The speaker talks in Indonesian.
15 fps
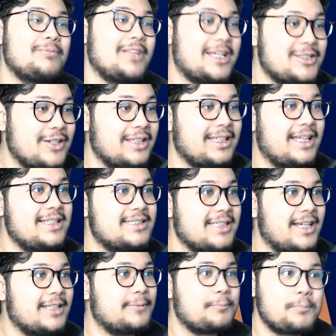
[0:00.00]
langsung kita
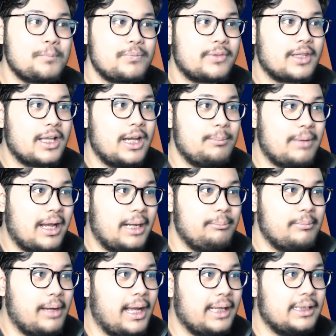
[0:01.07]
insert
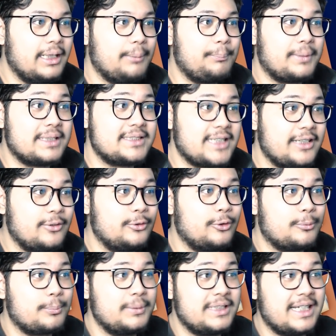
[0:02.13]
55% untuk
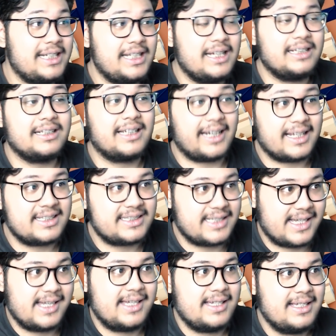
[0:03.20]
menjadiin grass
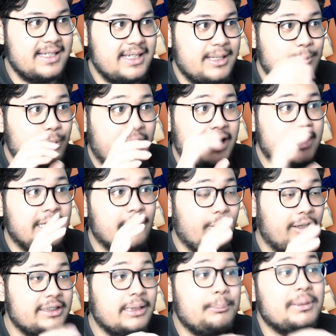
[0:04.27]
ya bukan hero
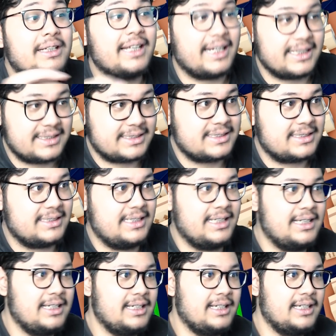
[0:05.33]
lagi tapi grass
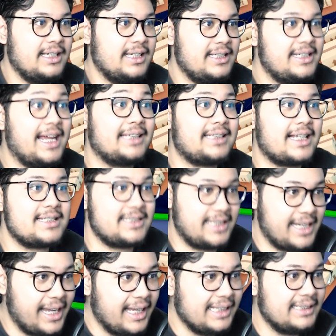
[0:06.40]
di atasnya